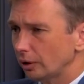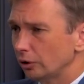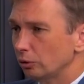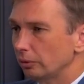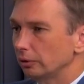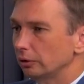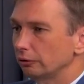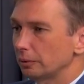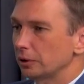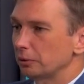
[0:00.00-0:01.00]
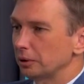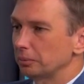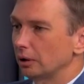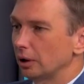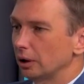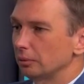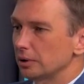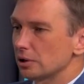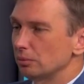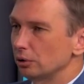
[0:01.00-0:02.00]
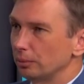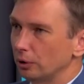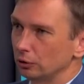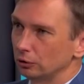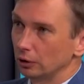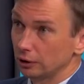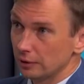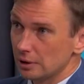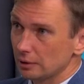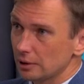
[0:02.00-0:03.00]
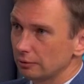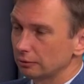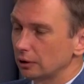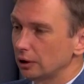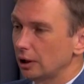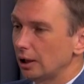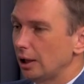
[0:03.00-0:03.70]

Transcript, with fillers: оно, ну, э, во-первых, предполагает под собой определенную ответственность, во-вторых,